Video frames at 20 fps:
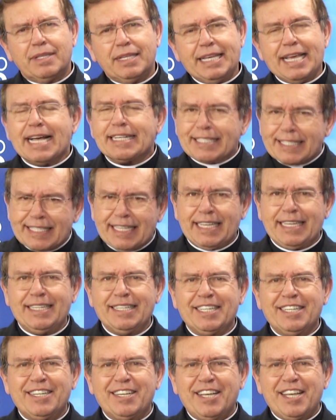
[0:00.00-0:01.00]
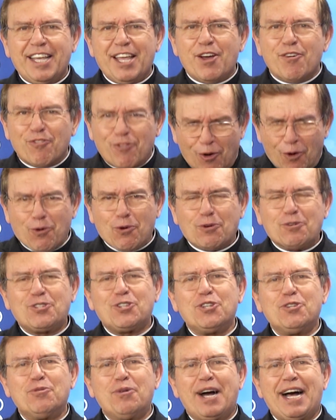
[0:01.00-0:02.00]
E assim eu vou
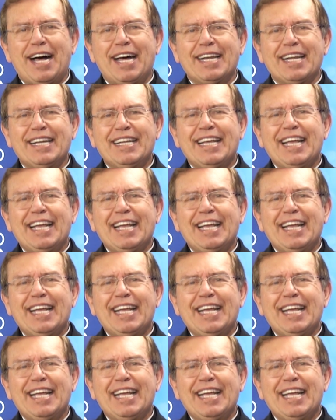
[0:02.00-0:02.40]
continuar